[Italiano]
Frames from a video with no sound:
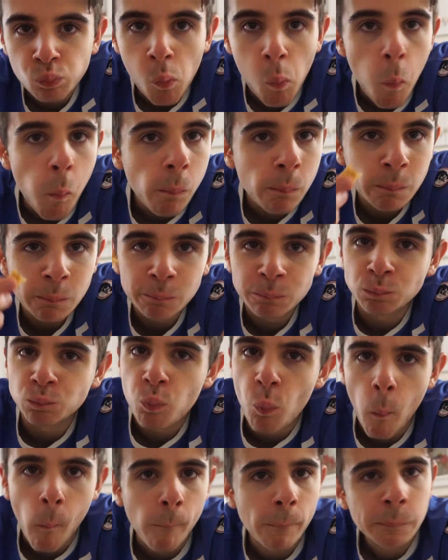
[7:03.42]
Mm.
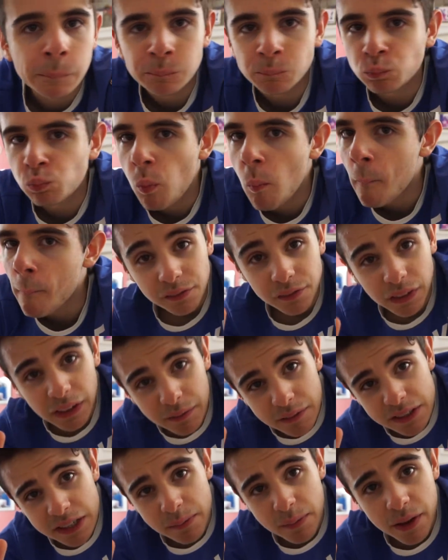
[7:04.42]

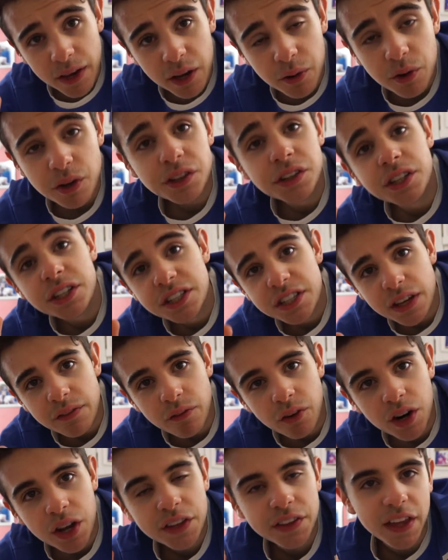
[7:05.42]
Fatemi sapere quindi se
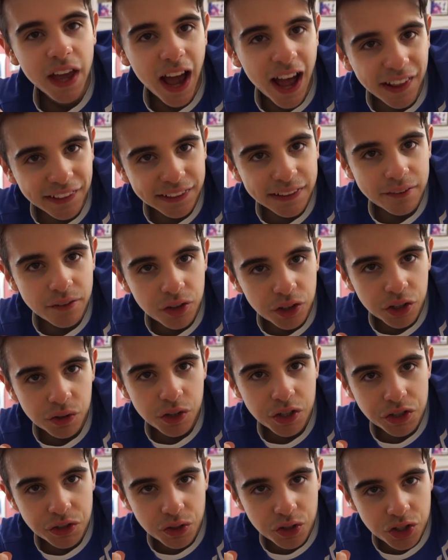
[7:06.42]
volete altri video di
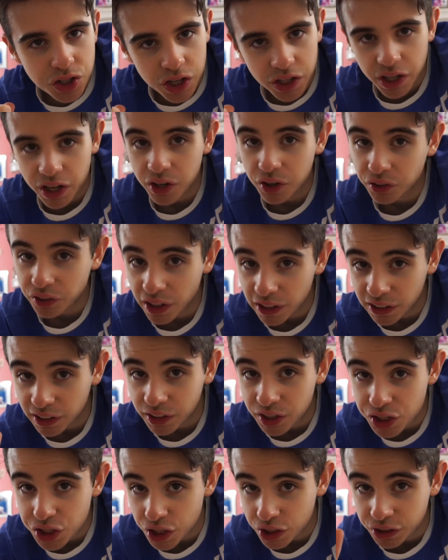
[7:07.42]
questo genere con altre
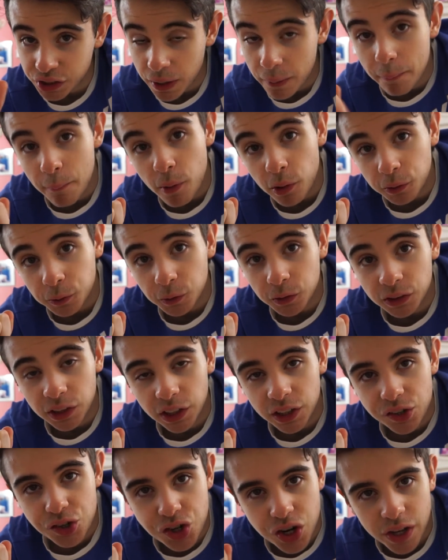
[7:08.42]
ricette molto
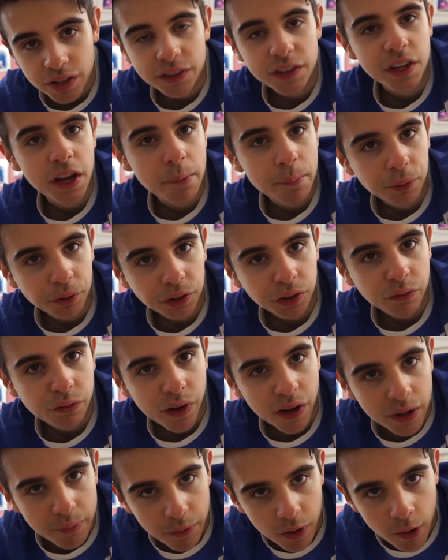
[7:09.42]
intelligenti che potete
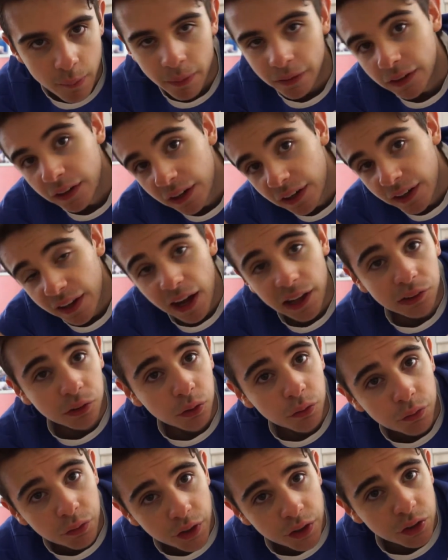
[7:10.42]
fare per combattere il caldo,
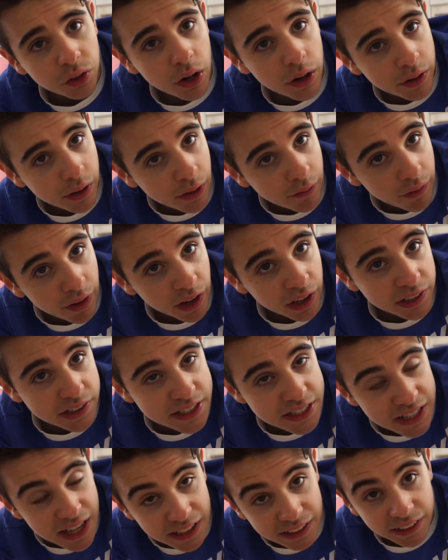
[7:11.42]
il freddo, la primavera,
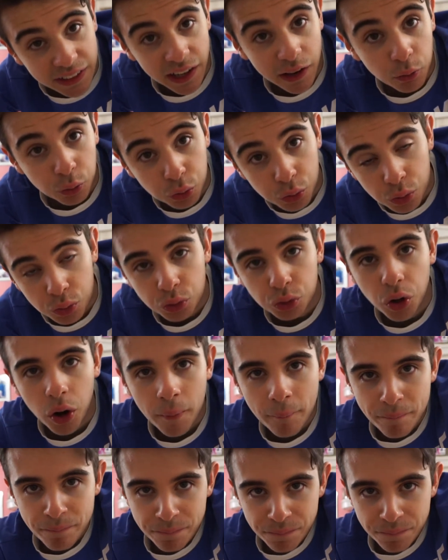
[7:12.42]
l'estate, l'autunno